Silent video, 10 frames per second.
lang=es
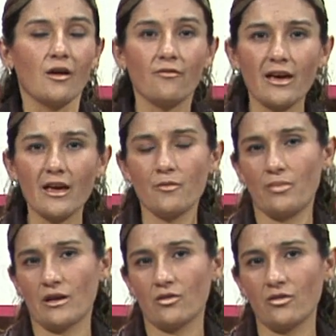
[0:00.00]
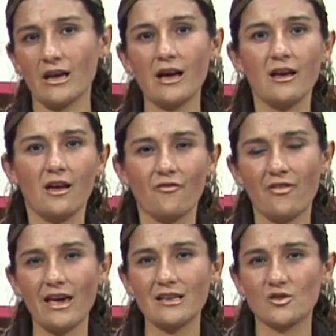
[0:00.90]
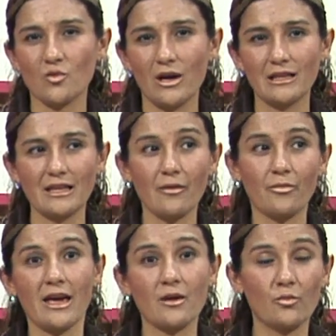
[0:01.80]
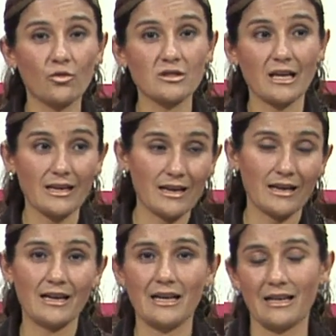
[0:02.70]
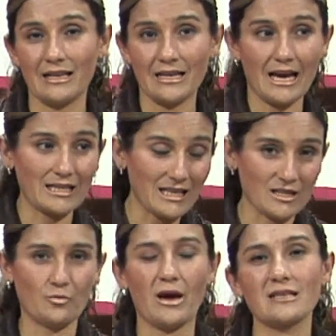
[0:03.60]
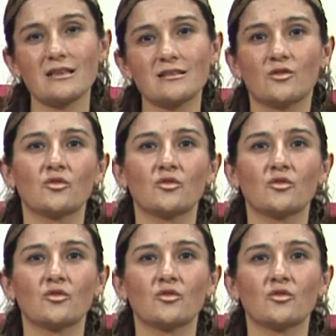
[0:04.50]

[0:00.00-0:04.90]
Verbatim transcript: ve y perdona, ve y suelta, ve y busca y arregla y haz las paces. Y tú